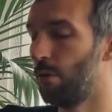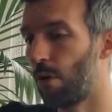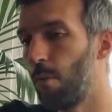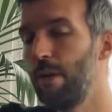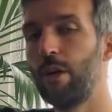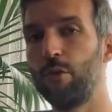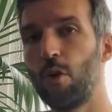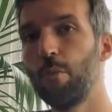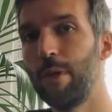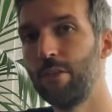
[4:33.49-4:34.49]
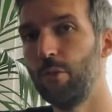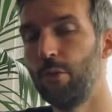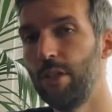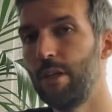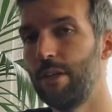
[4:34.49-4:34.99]
remplir une grande base de
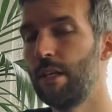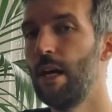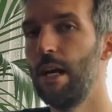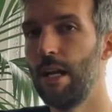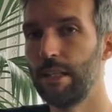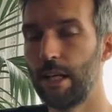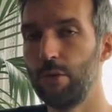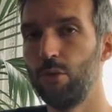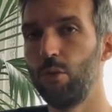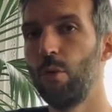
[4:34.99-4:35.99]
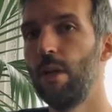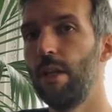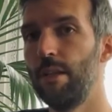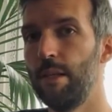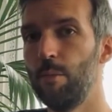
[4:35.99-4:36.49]
données avec la traduction
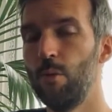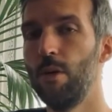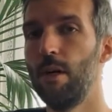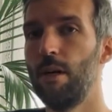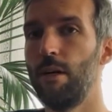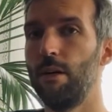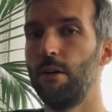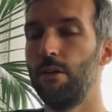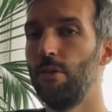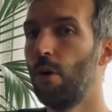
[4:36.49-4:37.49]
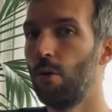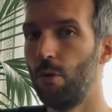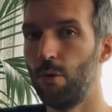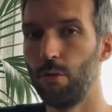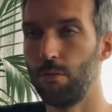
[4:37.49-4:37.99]
des mots, euh, dans, euh,